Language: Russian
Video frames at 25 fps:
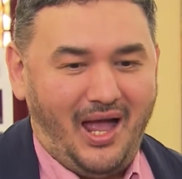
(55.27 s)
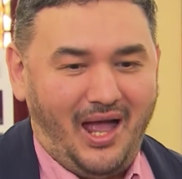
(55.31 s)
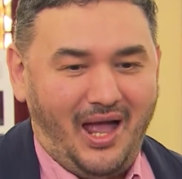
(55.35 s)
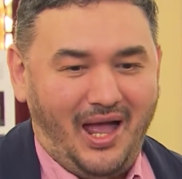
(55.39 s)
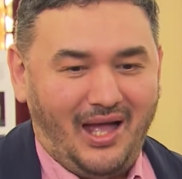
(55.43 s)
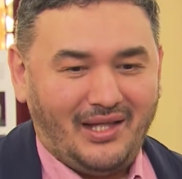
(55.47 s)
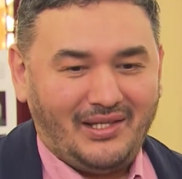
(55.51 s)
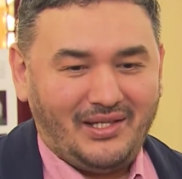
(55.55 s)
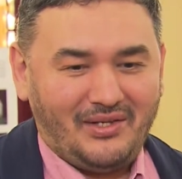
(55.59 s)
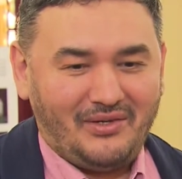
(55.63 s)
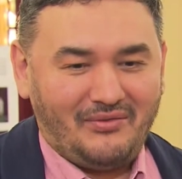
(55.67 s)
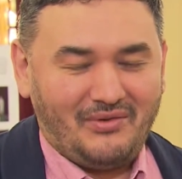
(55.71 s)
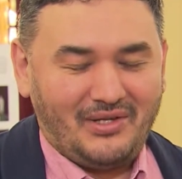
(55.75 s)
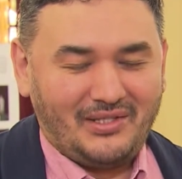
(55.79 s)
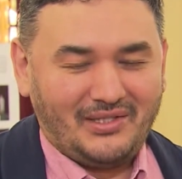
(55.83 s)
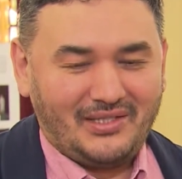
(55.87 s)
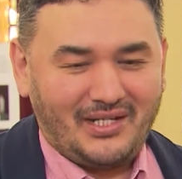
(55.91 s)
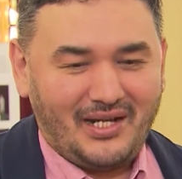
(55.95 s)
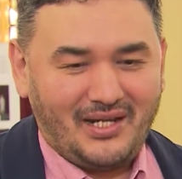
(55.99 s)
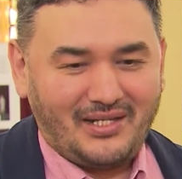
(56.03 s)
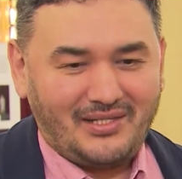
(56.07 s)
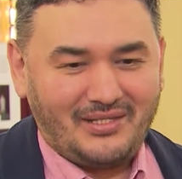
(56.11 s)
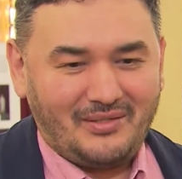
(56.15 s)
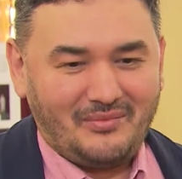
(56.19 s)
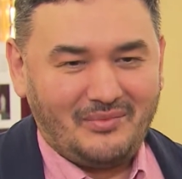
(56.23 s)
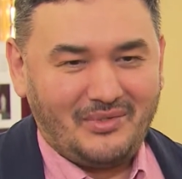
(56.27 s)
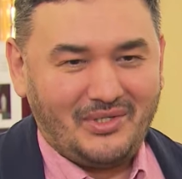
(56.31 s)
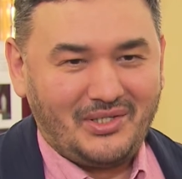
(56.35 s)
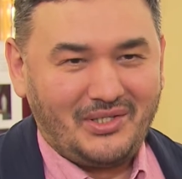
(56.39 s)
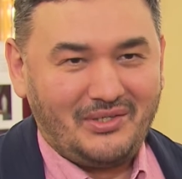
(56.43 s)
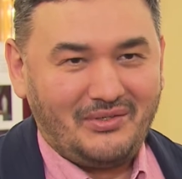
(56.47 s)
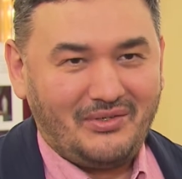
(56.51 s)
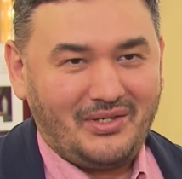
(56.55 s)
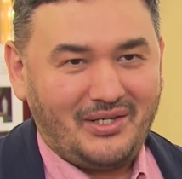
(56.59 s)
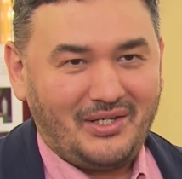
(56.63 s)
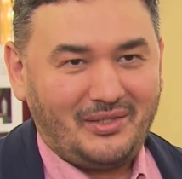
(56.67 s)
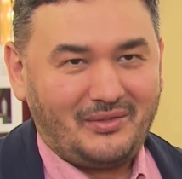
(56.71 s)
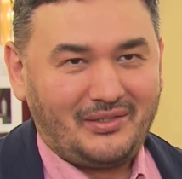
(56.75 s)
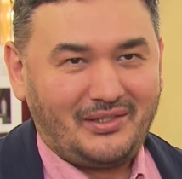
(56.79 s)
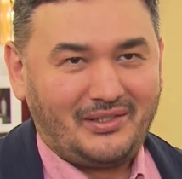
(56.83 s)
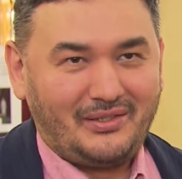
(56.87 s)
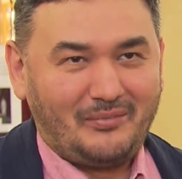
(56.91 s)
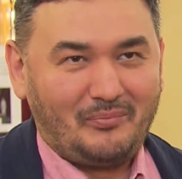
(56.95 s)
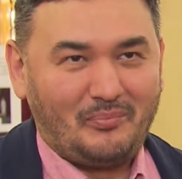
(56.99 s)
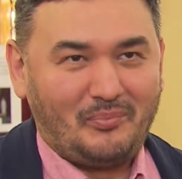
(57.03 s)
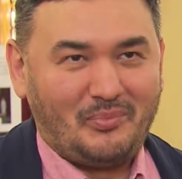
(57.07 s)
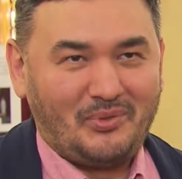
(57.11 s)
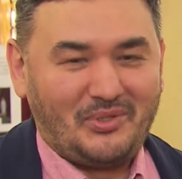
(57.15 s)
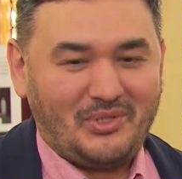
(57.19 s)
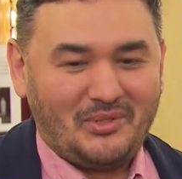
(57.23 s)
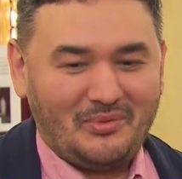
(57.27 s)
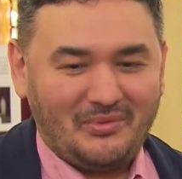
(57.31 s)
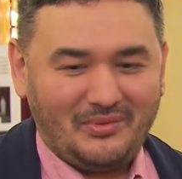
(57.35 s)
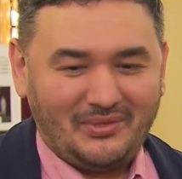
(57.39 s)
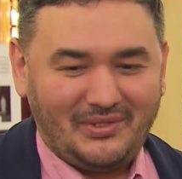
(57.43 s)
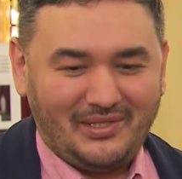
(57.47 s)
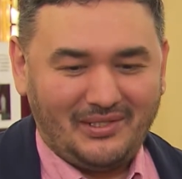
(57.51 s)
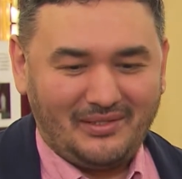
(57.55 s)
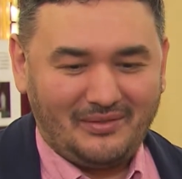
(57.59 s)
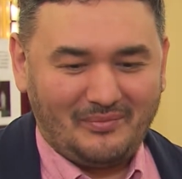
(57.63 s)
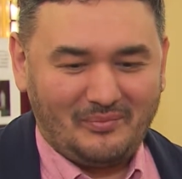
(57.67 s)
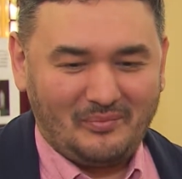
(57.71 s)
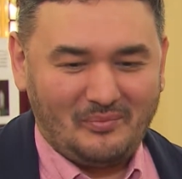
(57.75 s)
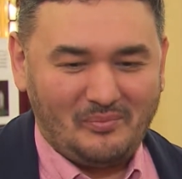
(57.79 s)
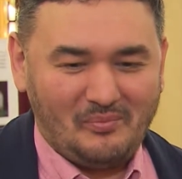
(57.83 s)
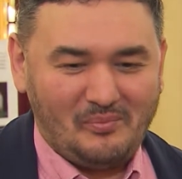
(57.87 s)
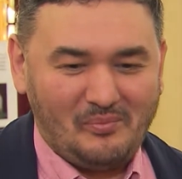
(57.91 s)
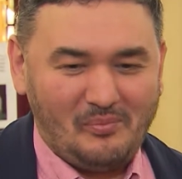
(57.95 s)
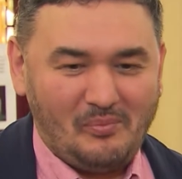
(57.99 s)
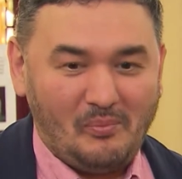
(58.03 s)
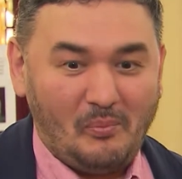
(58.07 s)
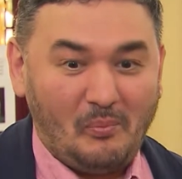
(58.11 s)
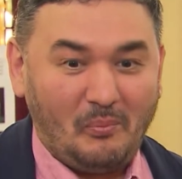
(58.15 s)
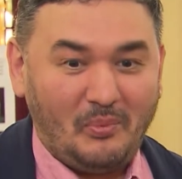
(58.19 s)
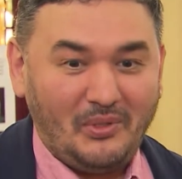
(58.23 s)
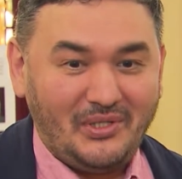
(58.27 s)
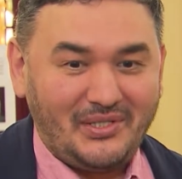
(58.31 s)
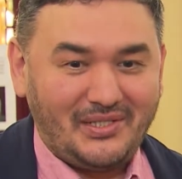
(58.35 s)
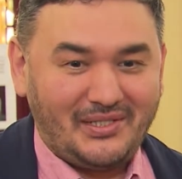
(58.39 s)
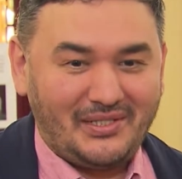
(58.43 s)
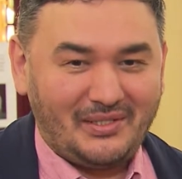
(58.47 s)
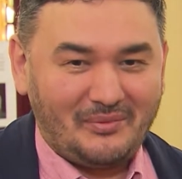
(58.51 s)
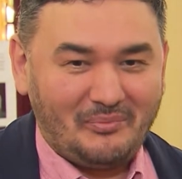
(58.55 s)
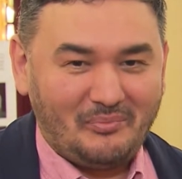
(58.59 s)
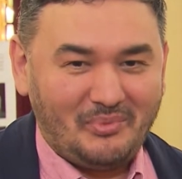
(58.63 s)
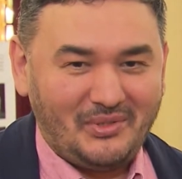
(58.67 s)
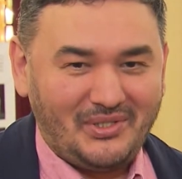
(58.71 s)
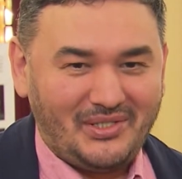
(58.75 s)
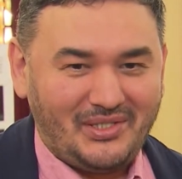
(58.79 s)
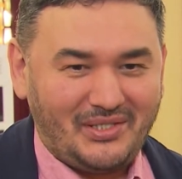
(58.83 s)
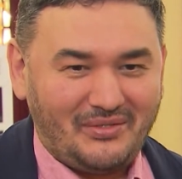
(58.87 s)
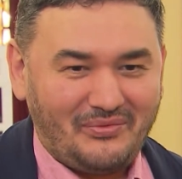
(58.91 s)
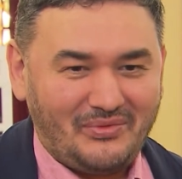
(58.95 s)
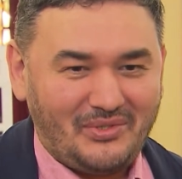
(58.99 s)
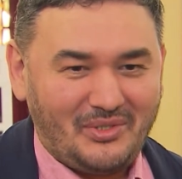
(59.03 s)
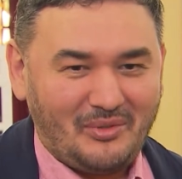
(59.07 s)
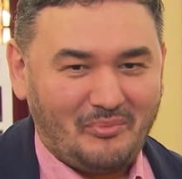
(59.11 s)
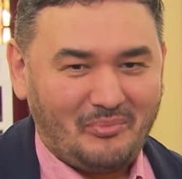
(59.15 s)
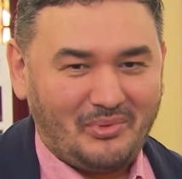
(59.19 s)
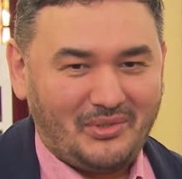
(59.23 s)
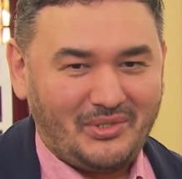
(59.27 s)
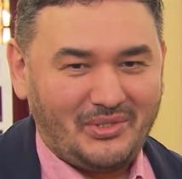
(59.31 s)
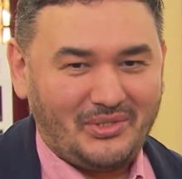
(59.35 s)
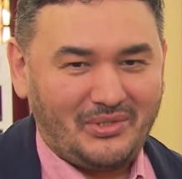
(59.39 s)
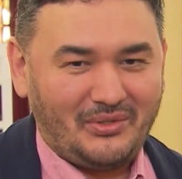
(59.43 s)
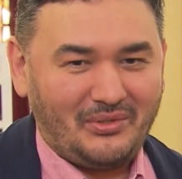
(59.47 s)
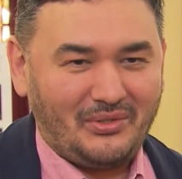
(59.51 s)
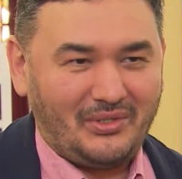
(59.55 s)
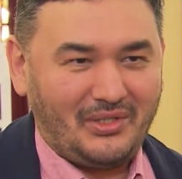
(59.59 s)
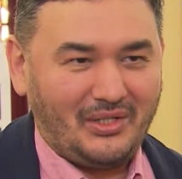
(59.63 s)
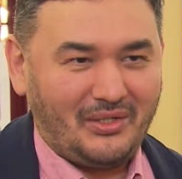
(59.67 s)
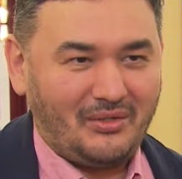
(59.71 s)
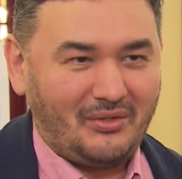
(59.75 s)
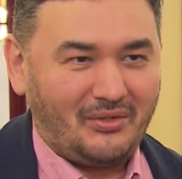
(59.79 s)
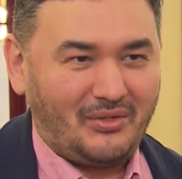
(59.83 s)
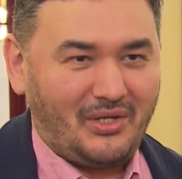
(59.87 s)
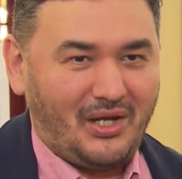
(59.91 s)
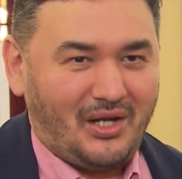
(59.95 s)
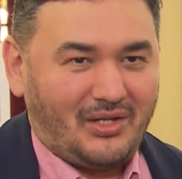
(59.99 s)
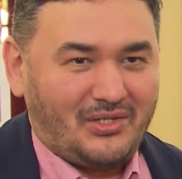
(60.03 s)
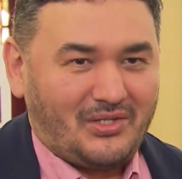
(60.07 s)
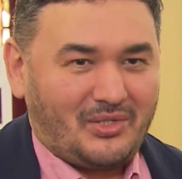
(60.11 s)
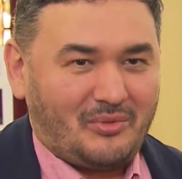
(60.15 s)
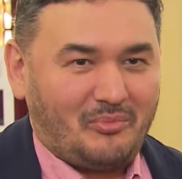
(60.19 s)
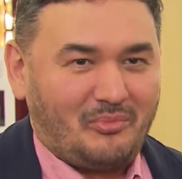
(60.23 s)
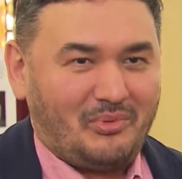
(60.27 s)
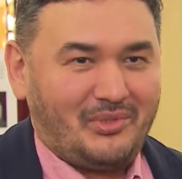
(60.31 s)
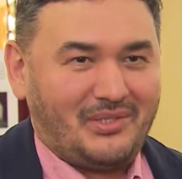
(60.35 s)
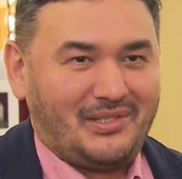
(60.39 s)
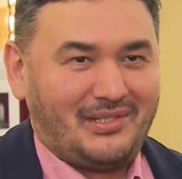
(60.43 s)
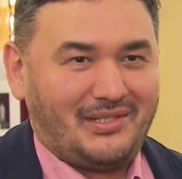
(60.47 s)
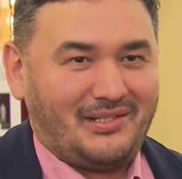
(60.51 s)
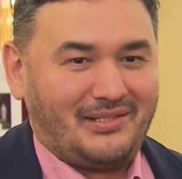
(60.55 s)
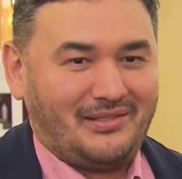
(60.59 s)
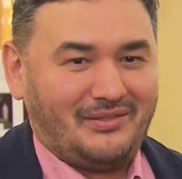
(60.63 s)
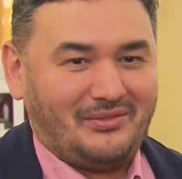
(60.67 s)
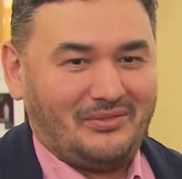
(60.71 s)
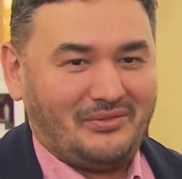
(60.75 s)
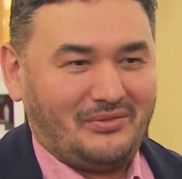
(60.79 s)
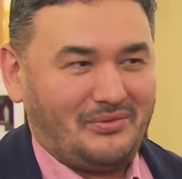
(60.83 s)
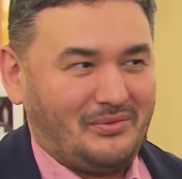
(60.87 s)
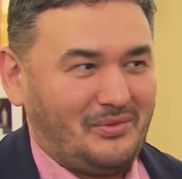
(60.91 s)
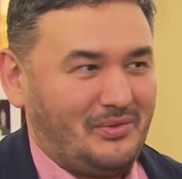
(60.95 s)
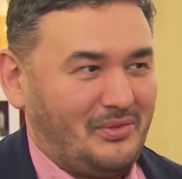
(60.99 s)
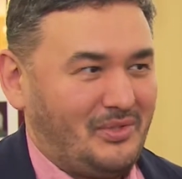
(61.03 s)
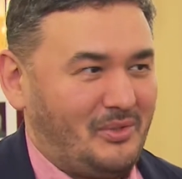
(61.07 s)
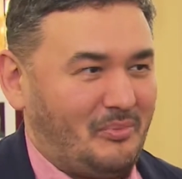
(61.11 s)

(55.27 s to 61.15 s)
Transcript: она в антракте мне говорит, почему так быстро-быстро все происходит. Я говорю, как же быстро, ну,